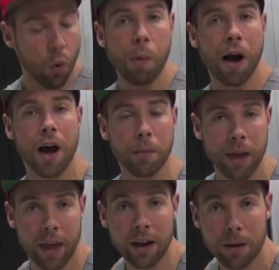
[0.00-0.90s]

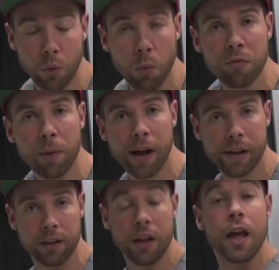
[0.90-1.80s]
Oberarme eng am Rumpf
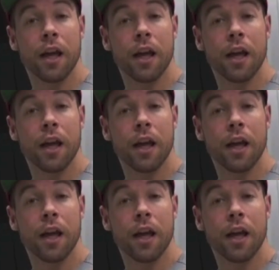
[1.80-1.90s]
behalten.